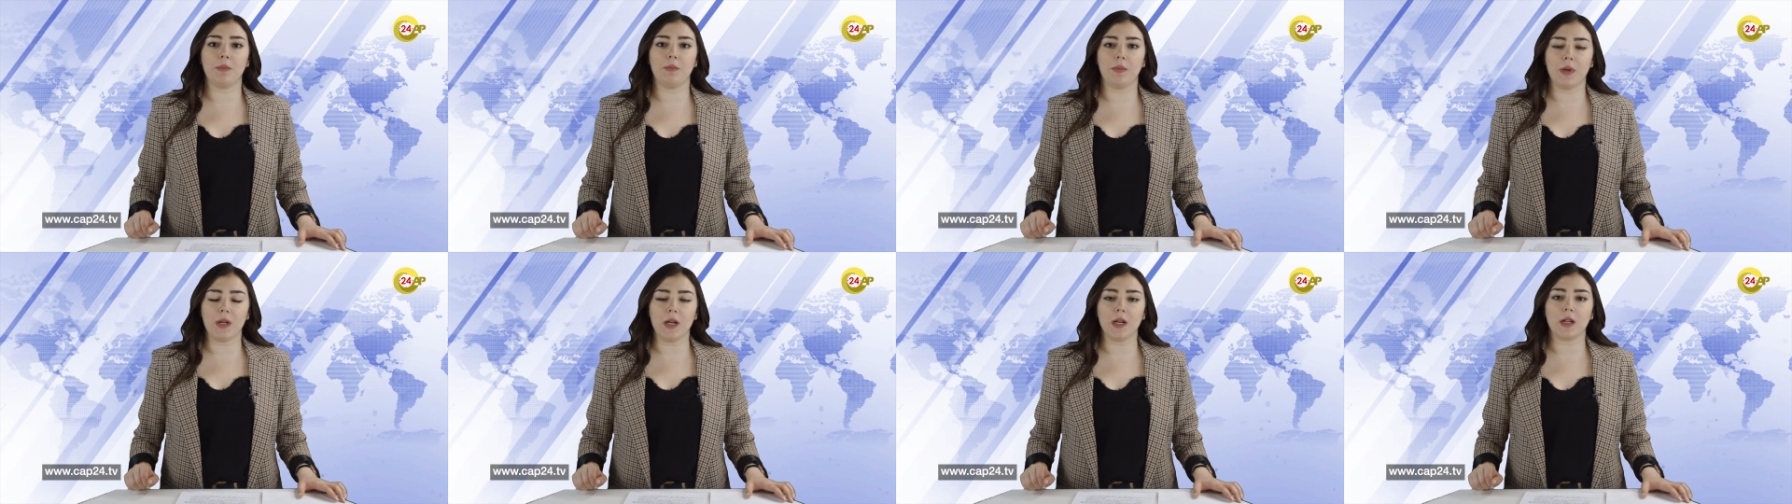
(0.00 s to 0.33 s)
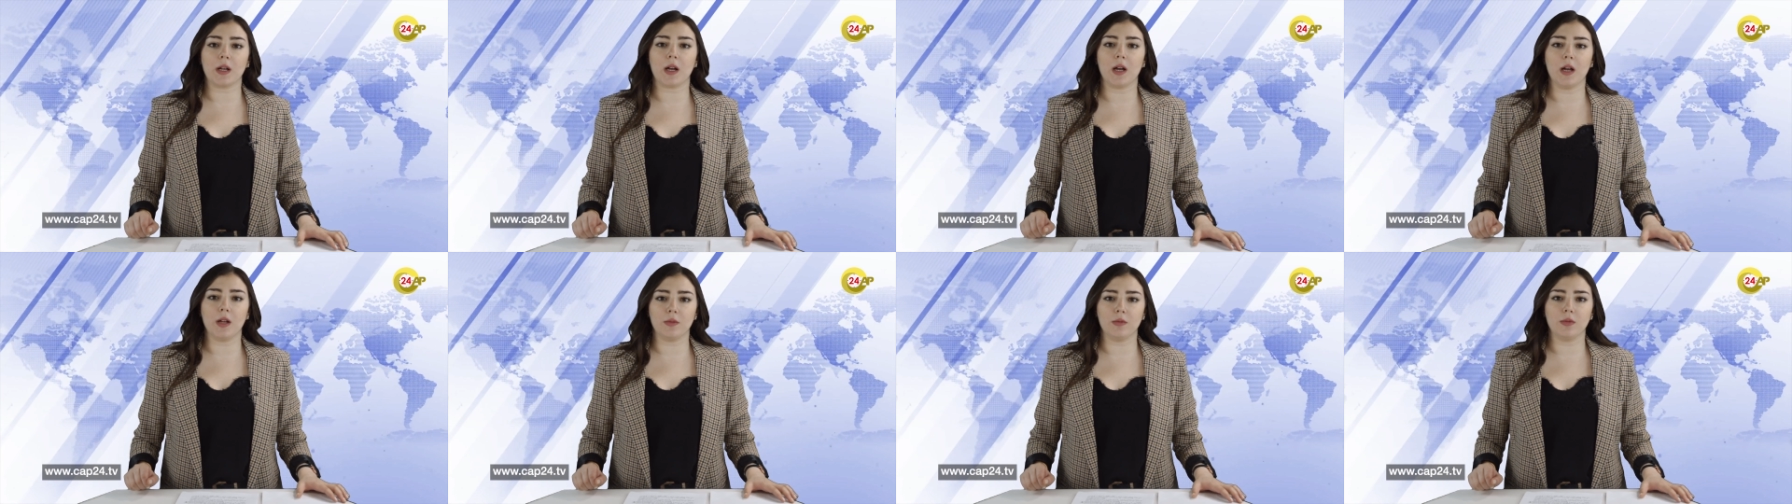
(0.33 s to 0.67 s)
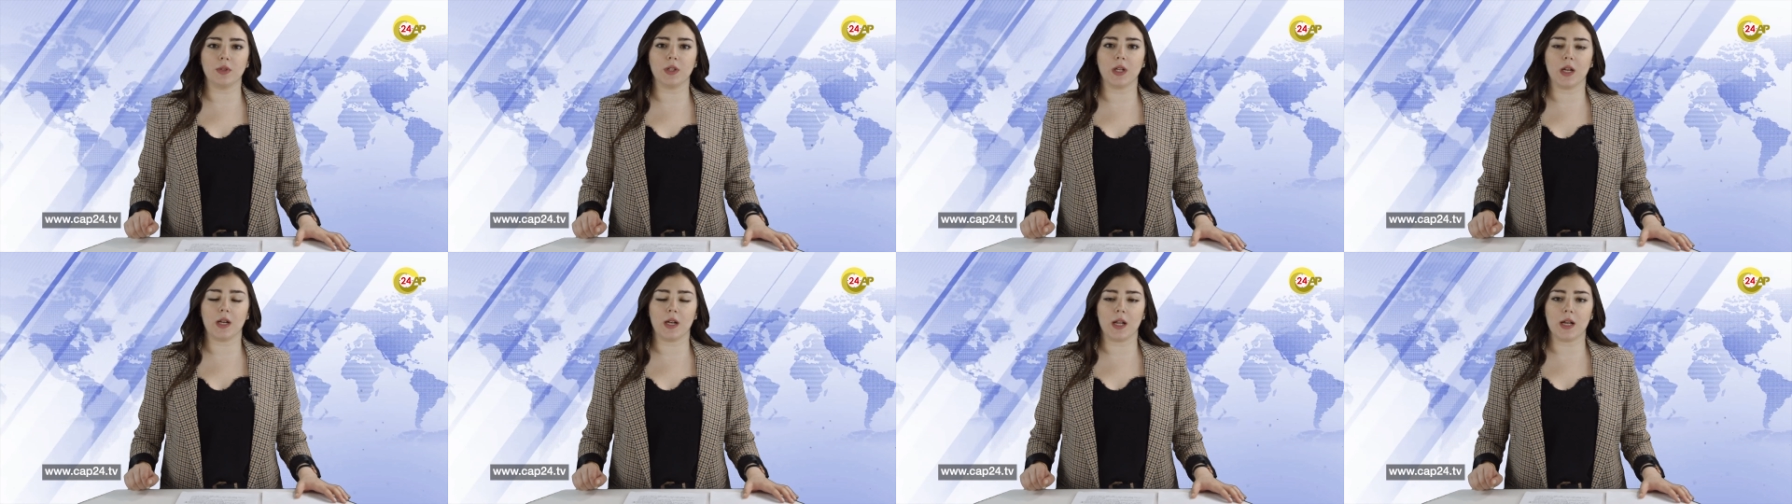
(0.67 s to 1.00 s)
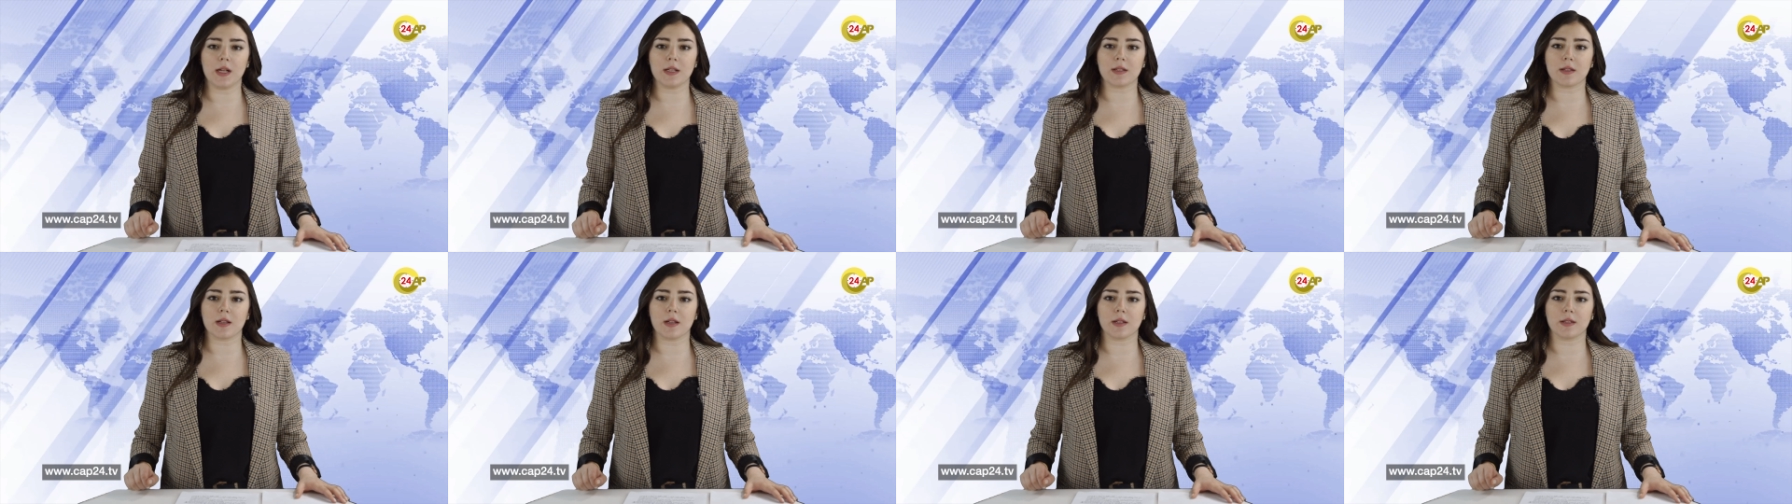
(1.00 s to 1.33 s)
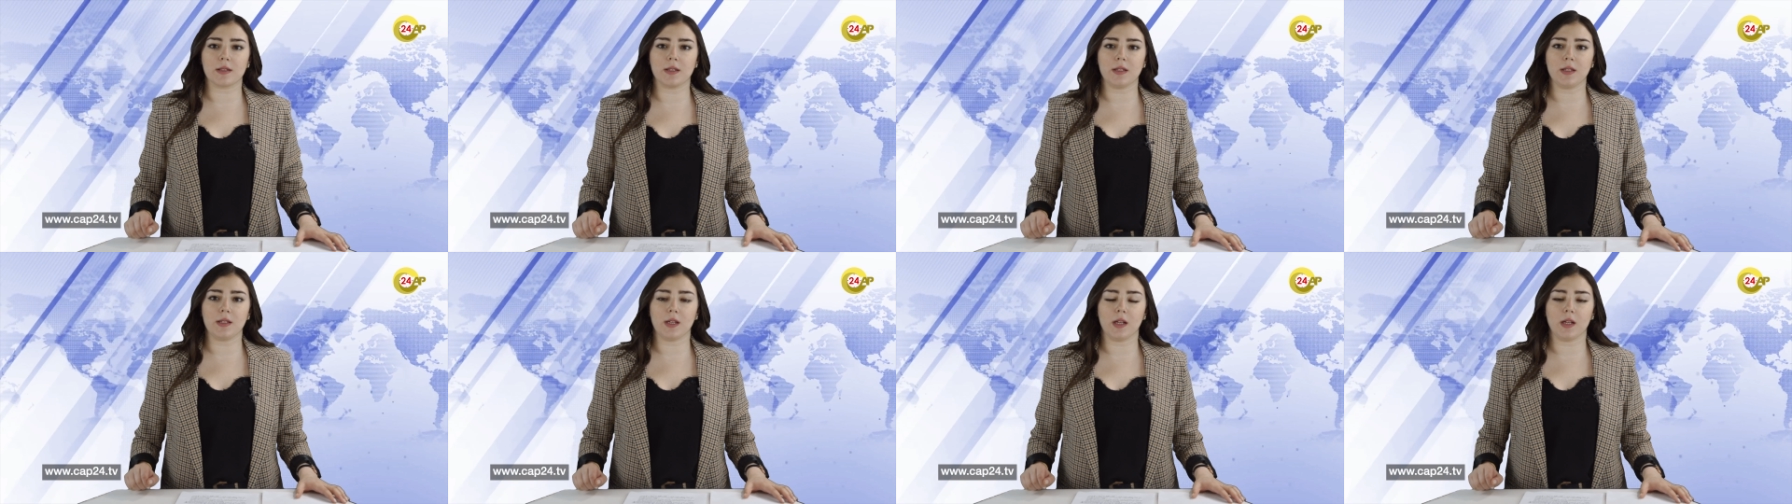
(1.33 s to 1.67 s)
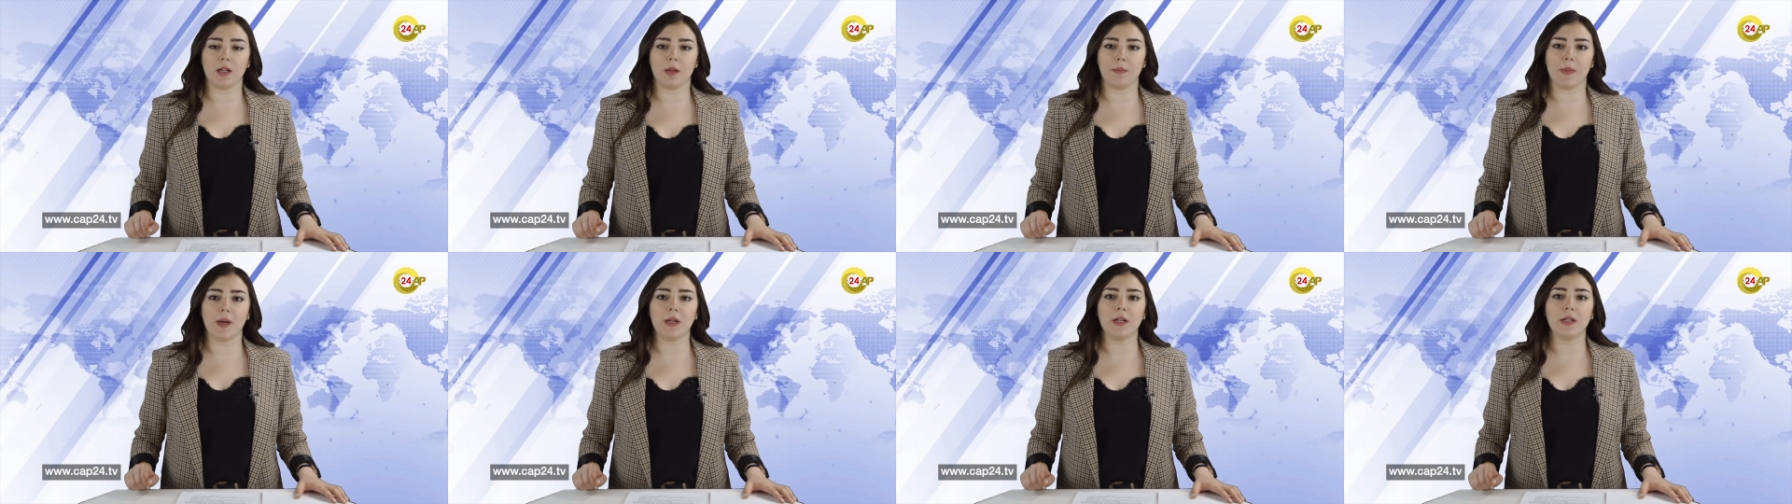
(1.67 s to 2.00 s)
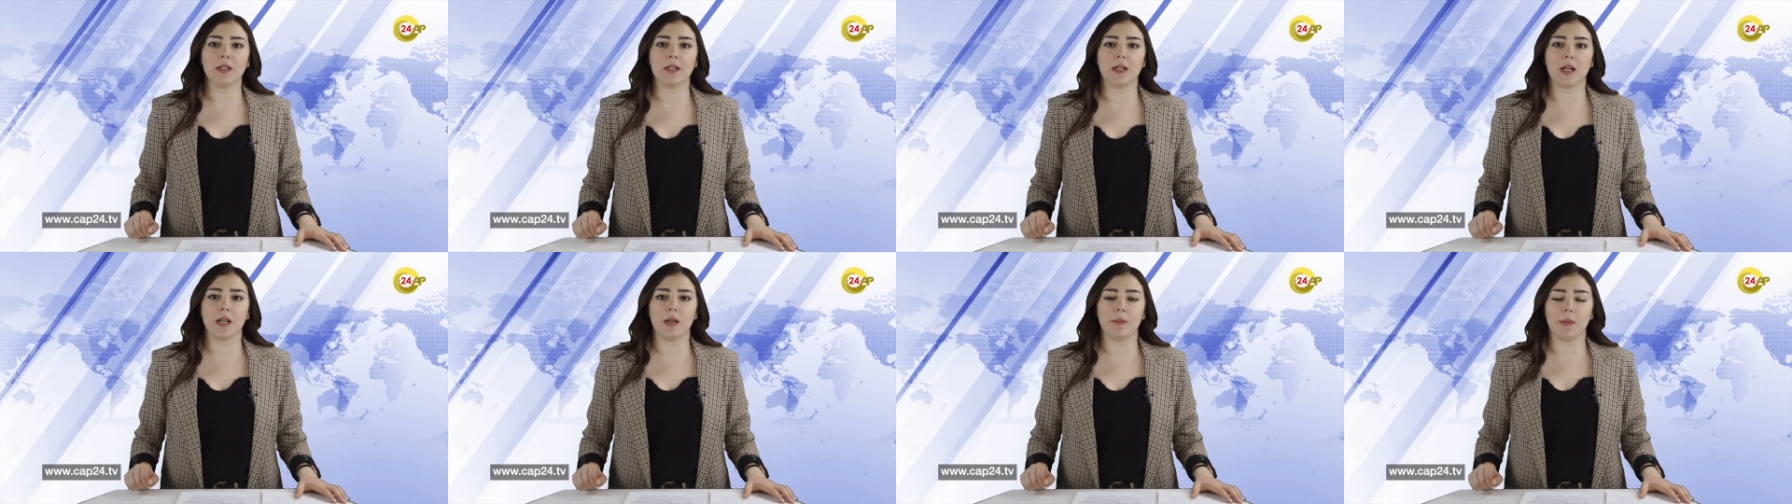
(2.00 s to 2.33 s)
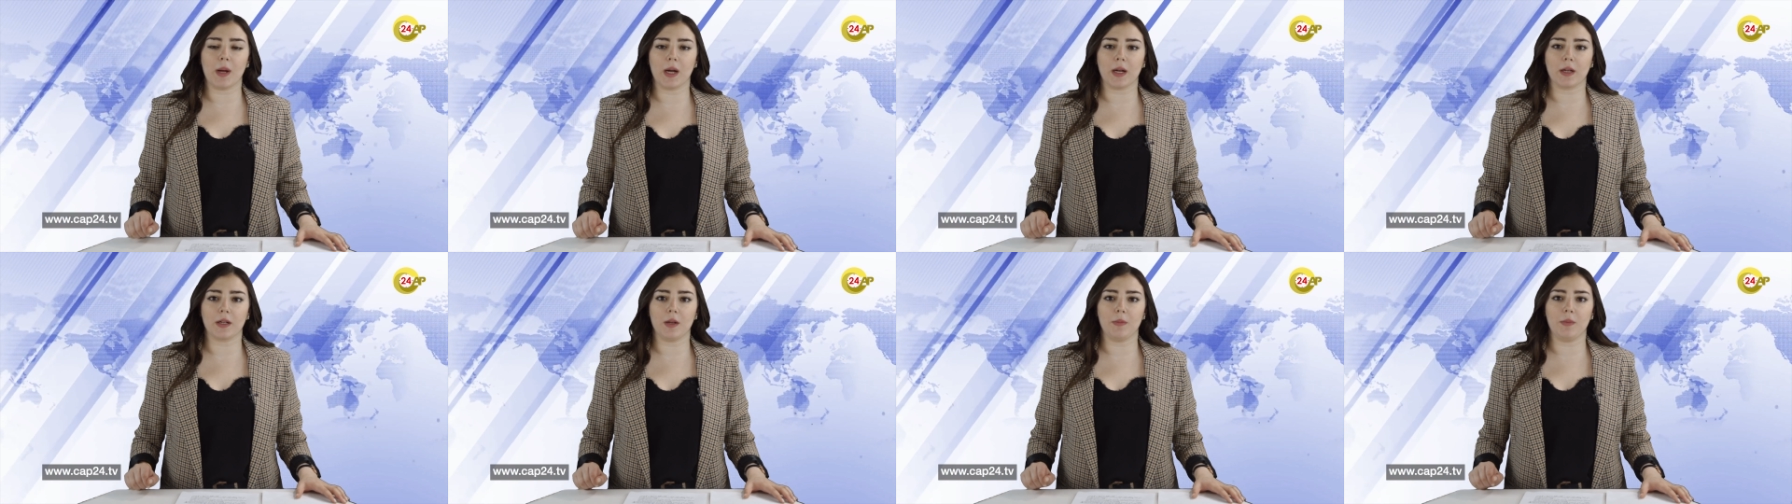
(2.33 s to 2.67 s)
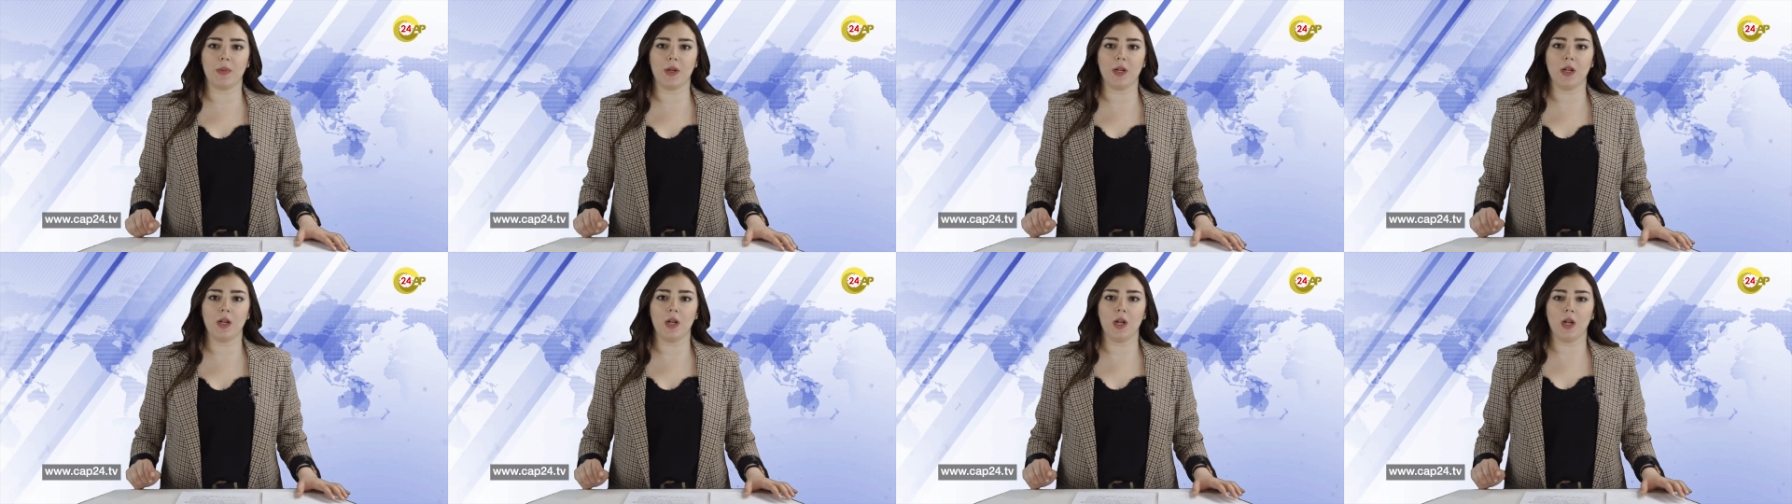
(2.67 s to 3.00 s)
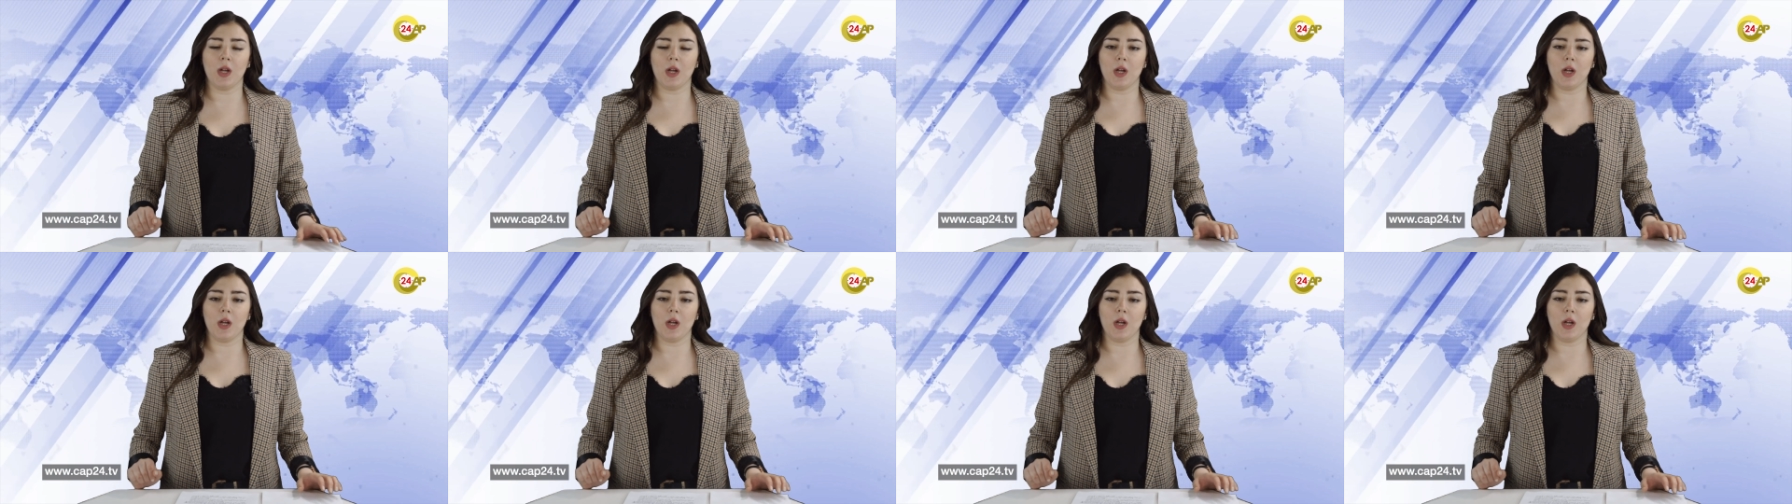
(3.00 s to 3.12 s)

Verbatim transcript: بالقانون الأساسي لبنك المغرب